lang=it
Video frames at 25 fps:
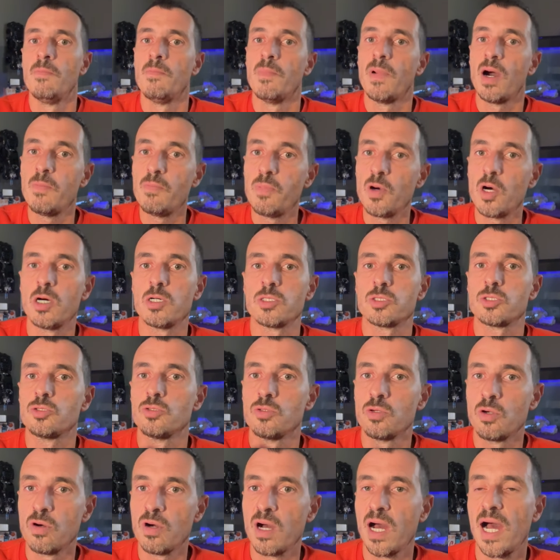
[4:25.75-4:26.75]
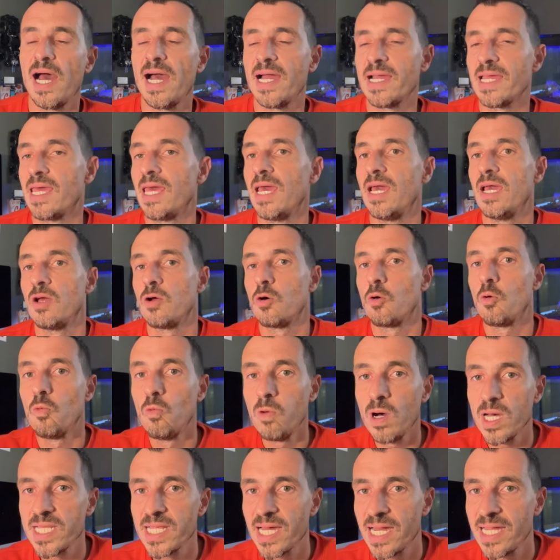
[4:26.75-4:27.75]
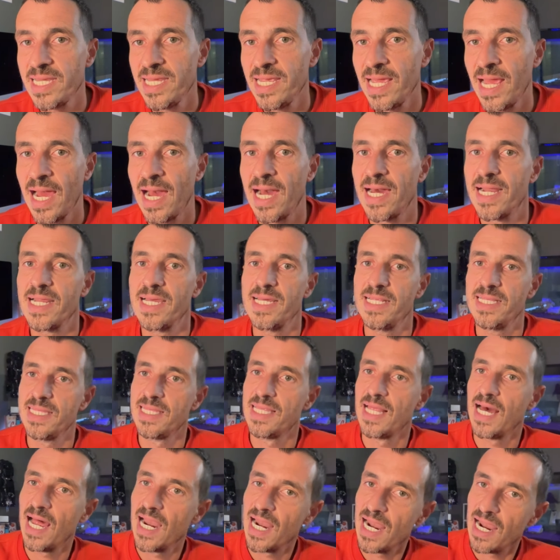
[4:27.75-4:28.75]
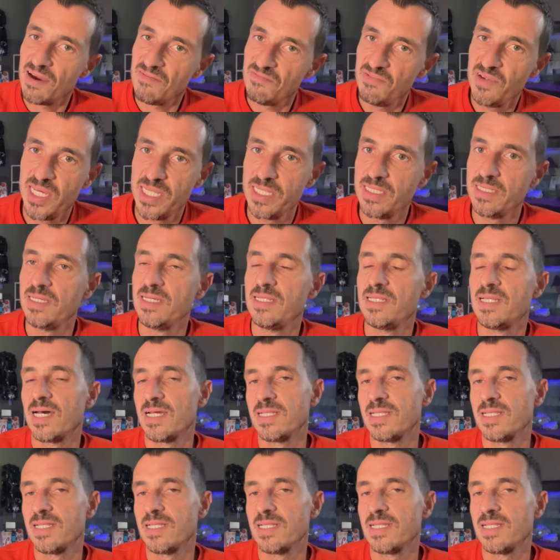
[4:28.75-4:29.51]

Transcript: ma possono anche guadagnare dalla vendita